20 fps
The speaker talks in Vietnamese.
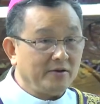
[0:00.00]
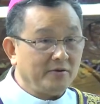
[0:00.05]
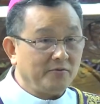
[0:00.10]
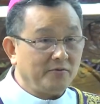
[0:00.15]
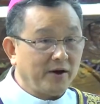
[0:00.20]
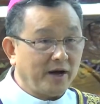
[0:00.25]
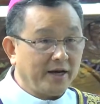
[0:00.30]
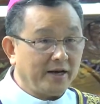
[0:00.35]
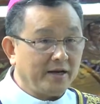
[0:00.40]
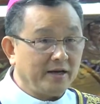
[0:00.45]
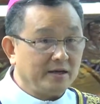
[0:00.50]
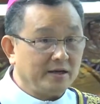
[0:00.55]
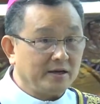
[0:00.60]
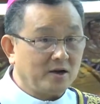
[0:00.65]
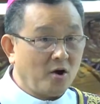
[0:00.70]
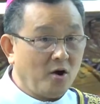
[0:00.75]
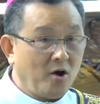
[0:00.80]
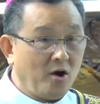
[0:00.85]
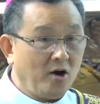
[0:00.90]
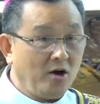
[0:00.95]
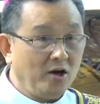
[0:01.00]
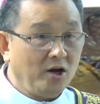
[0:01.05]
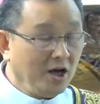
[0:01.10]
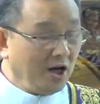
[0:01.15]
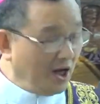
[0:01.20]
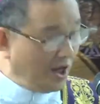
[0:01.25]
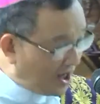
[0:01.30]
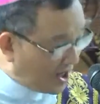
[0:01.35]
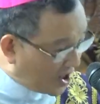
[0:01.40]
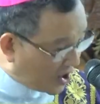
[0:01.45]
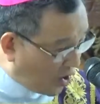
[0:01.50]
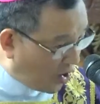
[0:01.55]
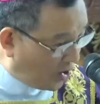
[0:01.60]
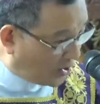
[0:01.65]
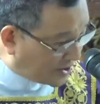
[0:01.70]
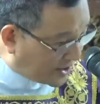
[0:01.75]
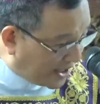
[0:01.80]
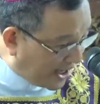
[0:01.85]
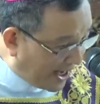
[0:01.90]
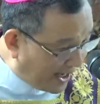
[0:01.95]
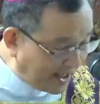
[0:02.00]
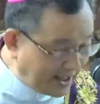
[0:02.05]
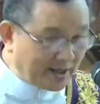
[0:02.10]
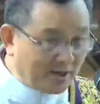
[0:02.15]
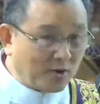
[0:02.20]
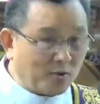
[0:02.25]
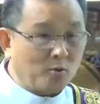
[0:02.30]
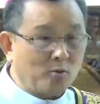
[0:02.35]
phải có con cái